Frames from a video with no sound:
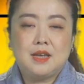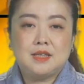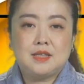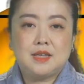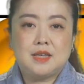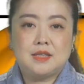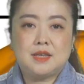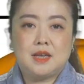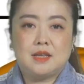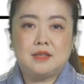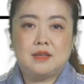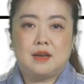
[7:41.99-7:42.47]

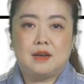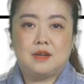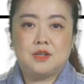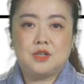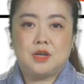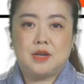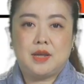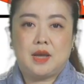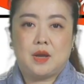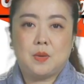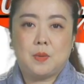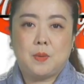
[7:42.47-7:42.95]
现在呢，
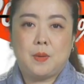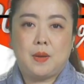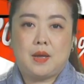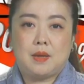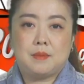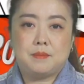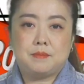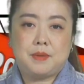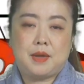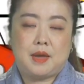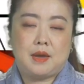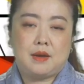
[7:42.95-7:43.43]
这两
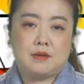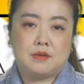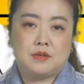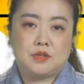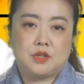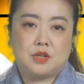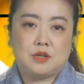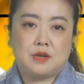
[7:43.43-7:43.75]
款拜耳的